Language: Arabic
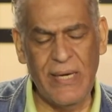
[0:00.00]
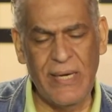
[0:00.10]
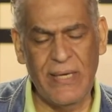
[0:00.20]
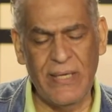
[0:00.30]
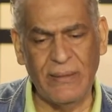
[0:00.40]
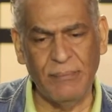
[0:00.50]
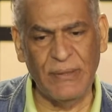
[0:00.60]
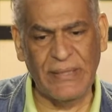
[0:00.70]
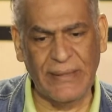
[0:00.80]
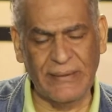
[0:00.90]
اللي
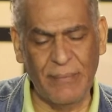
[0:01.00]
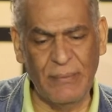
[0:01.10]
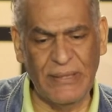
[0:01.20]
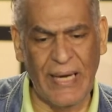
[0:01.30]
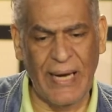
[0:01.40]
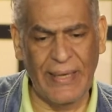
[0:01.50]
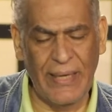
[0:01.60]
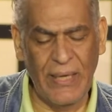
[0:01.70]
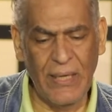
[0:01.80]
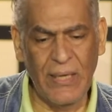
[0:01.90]
بتعتمد
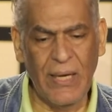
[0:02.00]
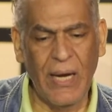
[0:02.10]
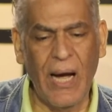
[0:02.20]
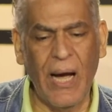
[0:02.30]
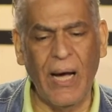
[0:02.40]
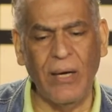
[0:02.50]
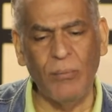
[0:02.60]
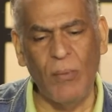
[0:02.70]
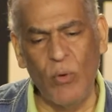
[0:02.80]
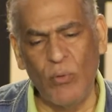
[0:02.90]
على
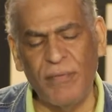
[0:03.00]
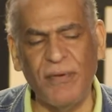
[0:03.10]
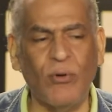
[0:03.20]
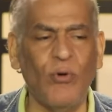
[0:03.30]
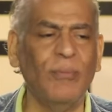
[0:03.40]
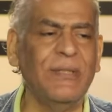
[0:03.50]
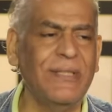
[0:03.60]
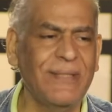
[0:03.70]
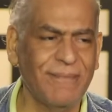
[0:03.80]
الموقف الكوميدي